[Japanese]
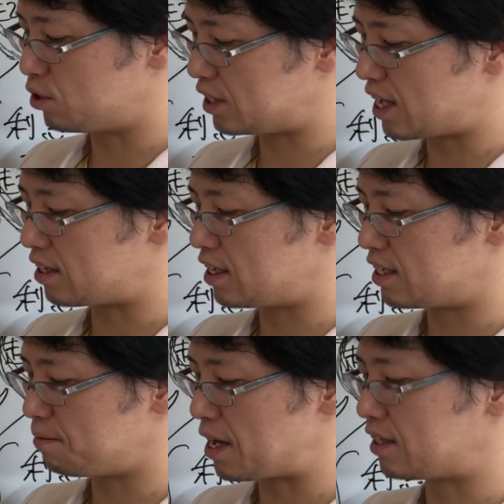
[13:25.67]
失っ
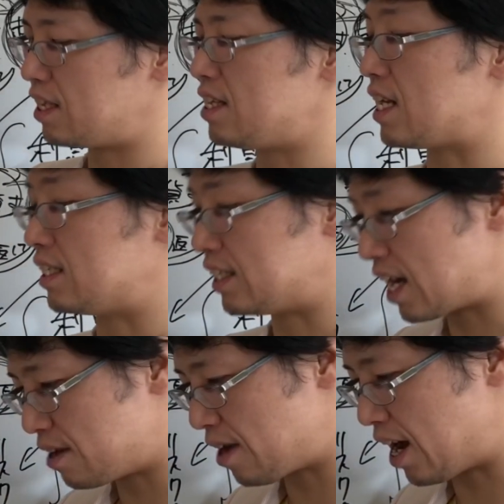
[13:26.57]
てしまっていた時
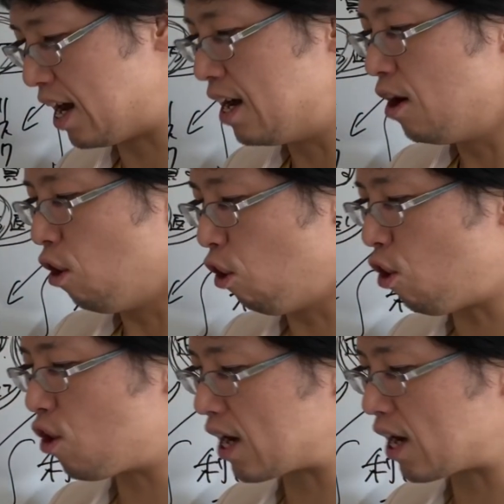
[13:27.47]
代は、大